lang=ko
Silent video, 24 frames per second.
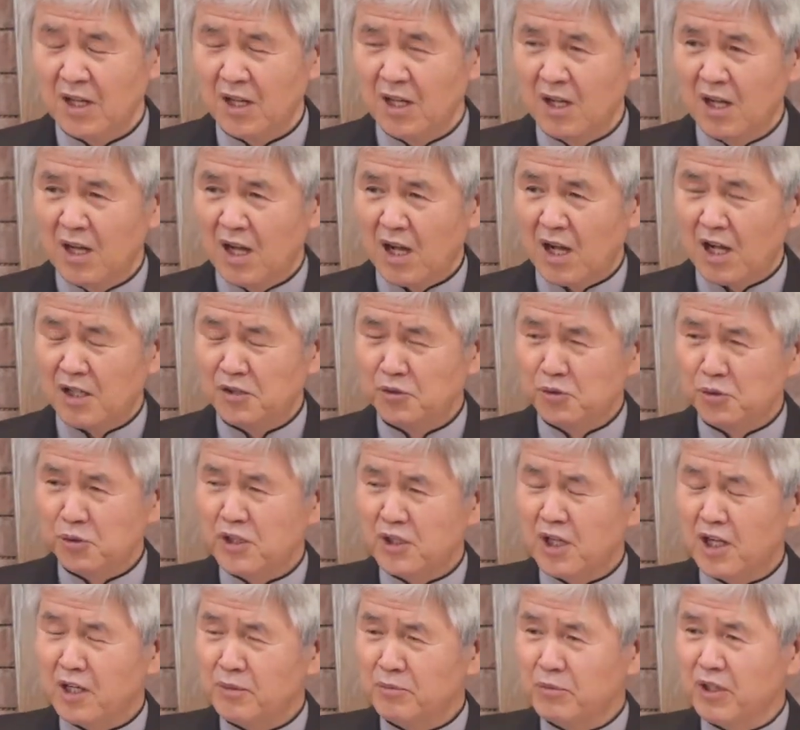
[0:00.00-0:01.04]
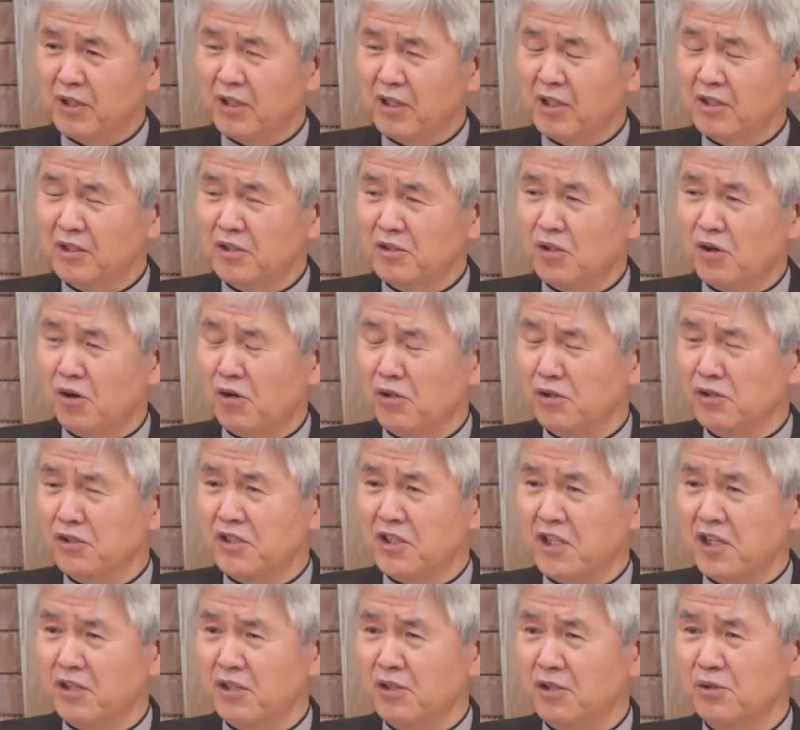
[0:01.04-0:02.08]
한쪽 사람들에게는
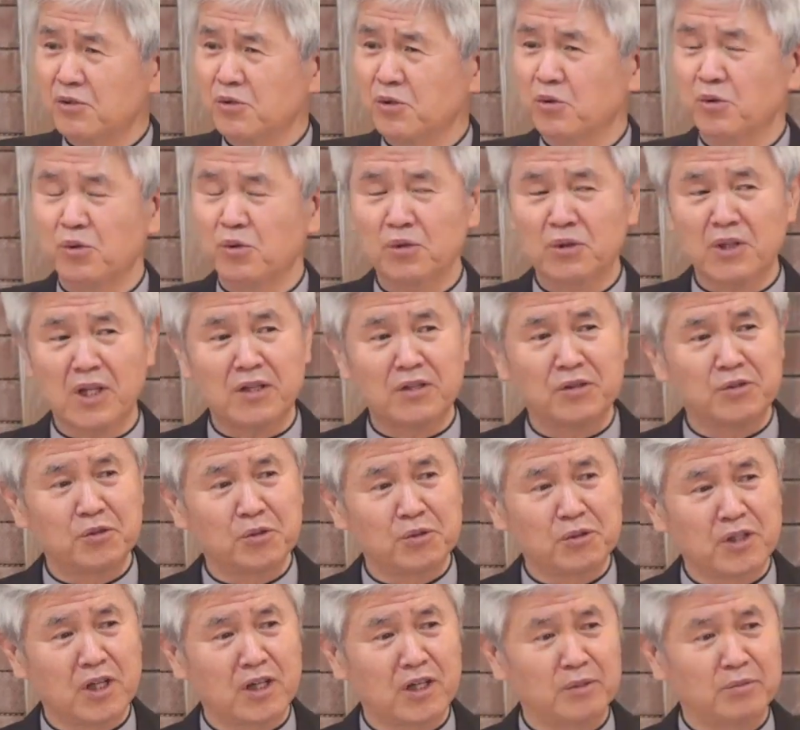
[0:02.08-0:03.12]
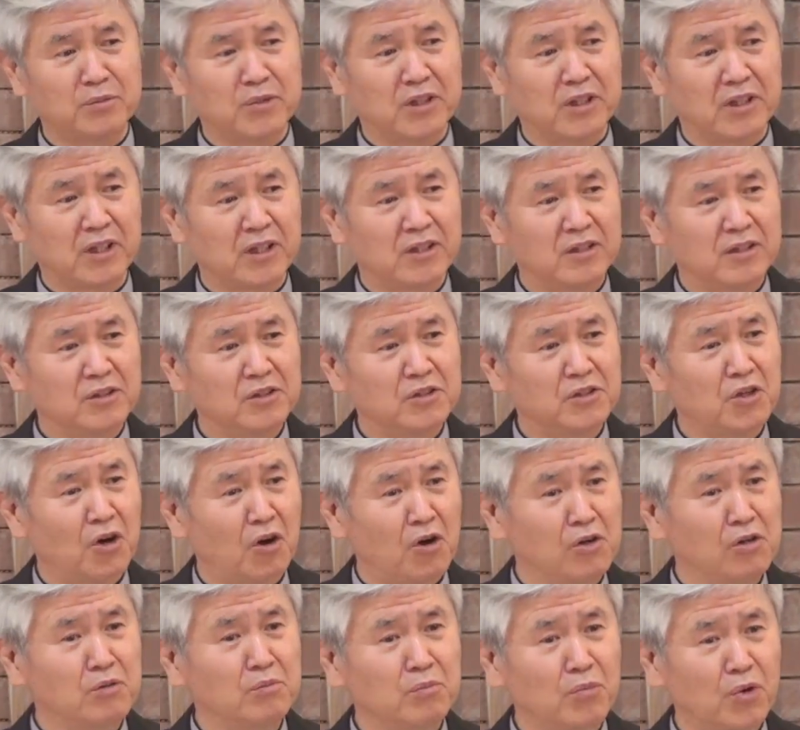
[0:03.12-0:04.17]
영생을 주고 다른 쪽 사람들에게는
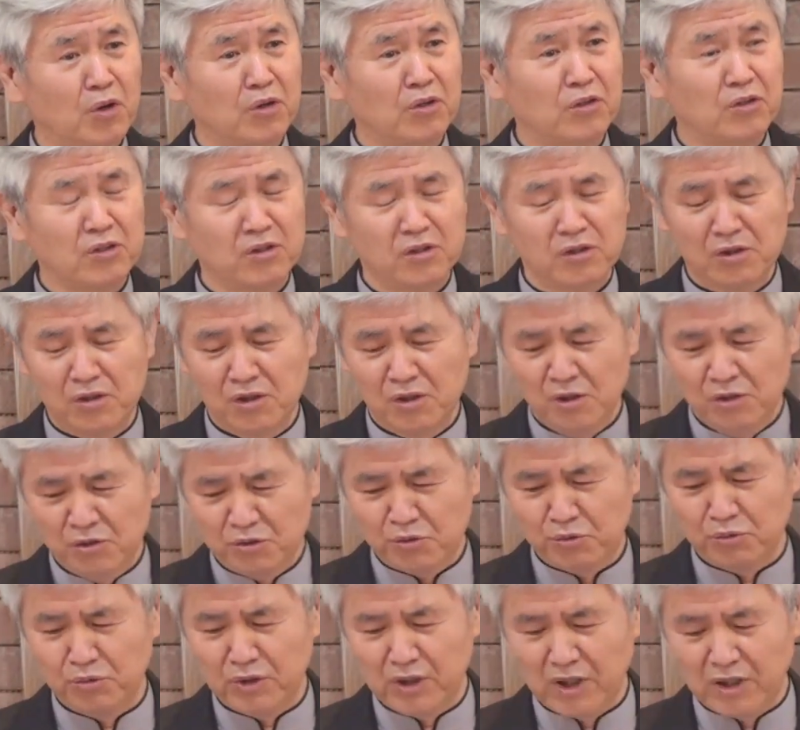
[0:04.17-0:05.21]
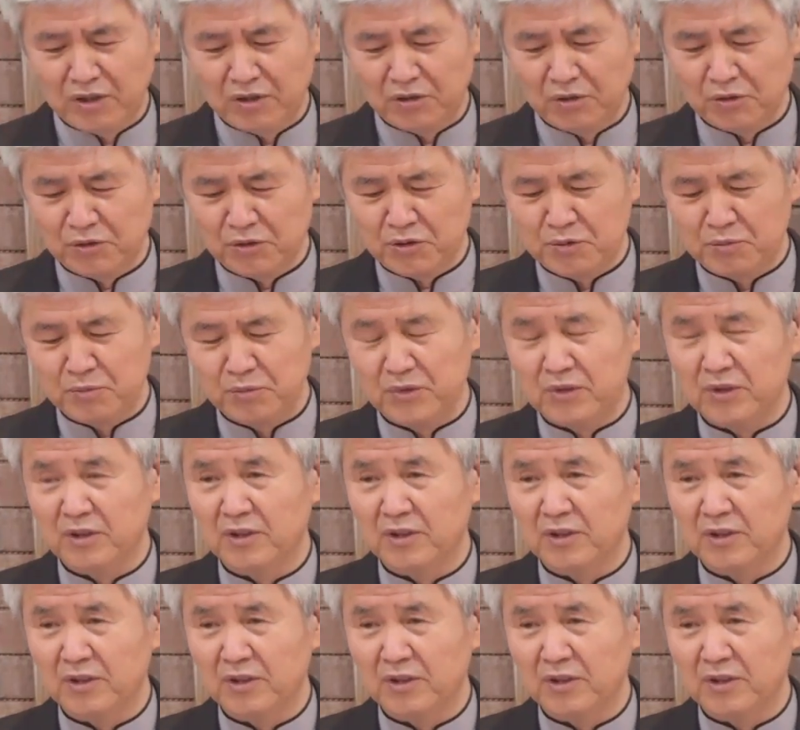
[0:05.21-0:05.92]
영벌을 준다는 것입니다.